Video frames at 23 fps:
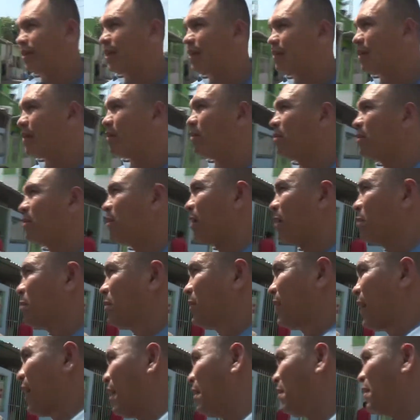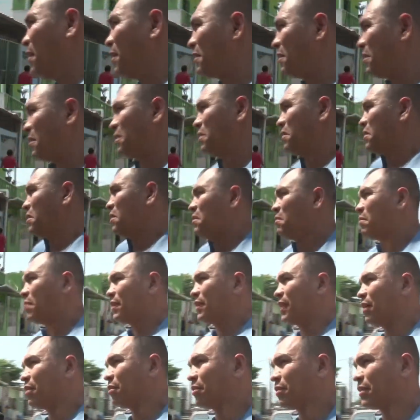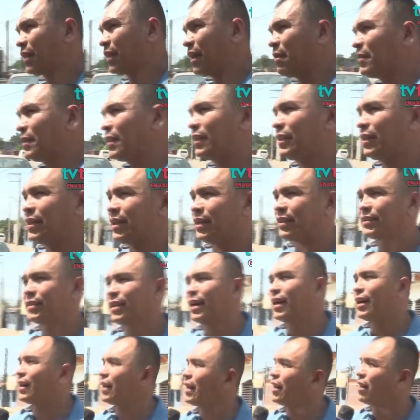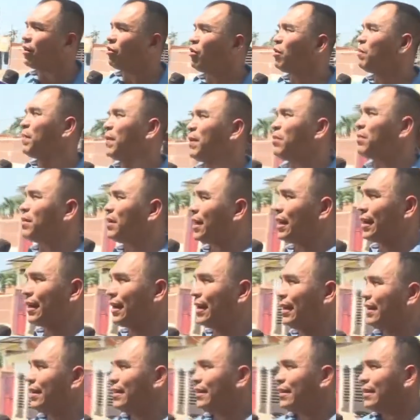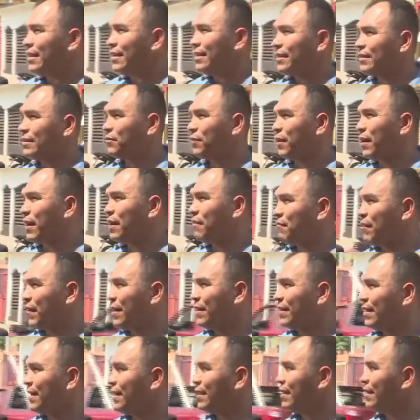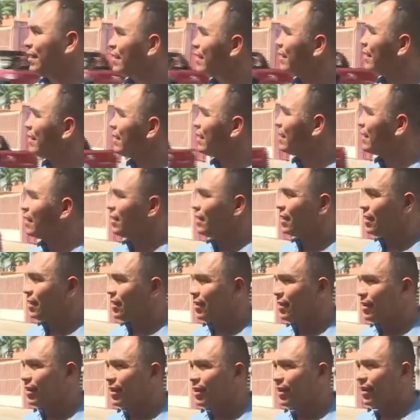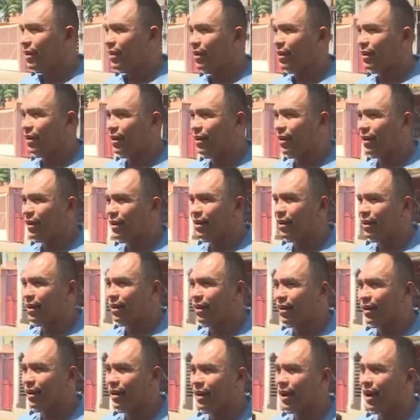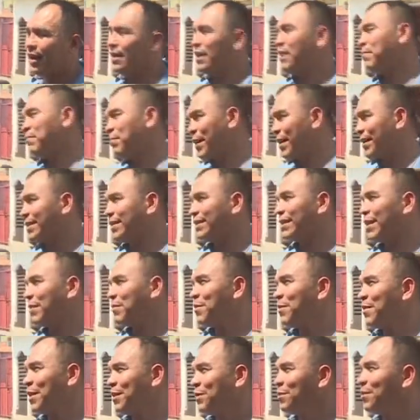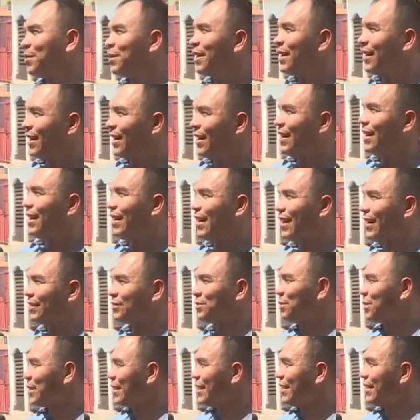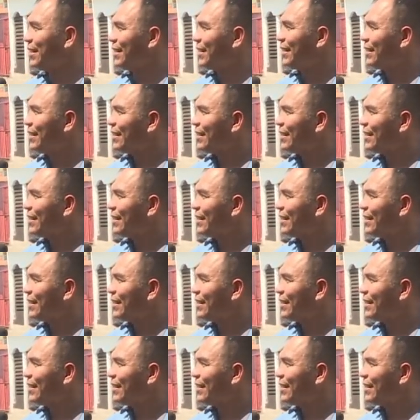Que iba uno, le buscabas y pues te encontrabas, te tenías que agarrar a golpe con el que fuera enfrente ahí empieza un poco la historia de Sammy. Ahí empieza Sammy Ventura a surgir.